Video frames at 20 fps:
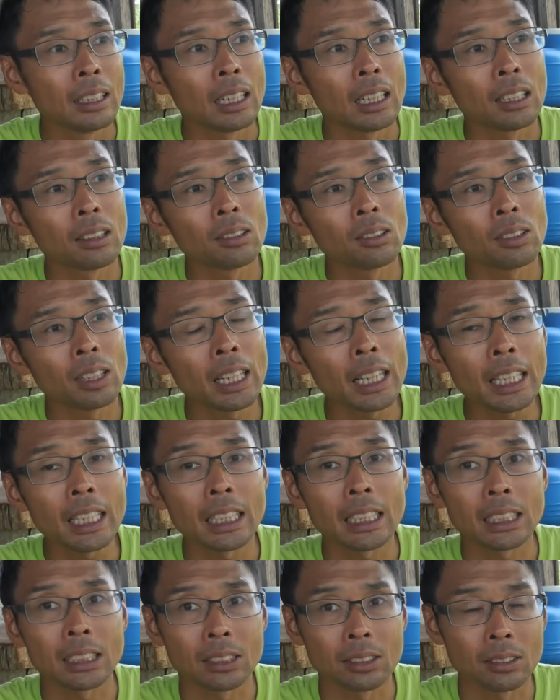あの、
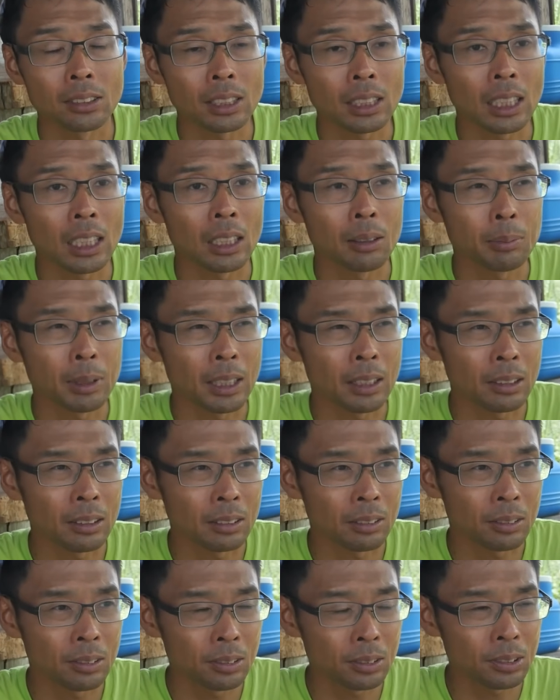廃棄するか、
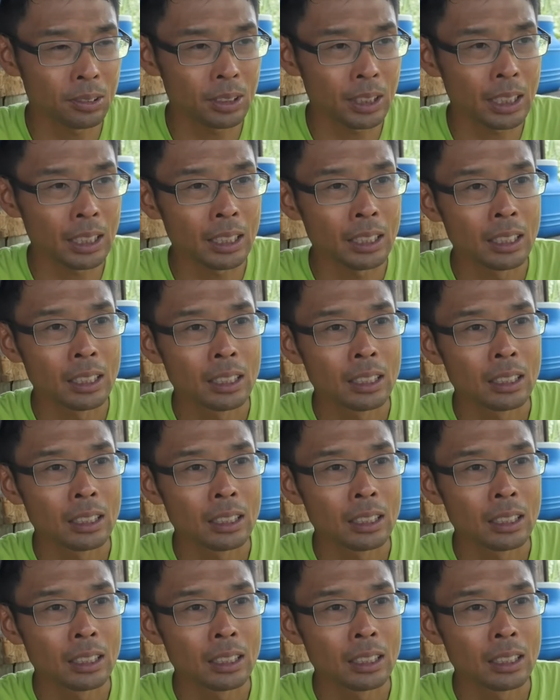まあ、本当に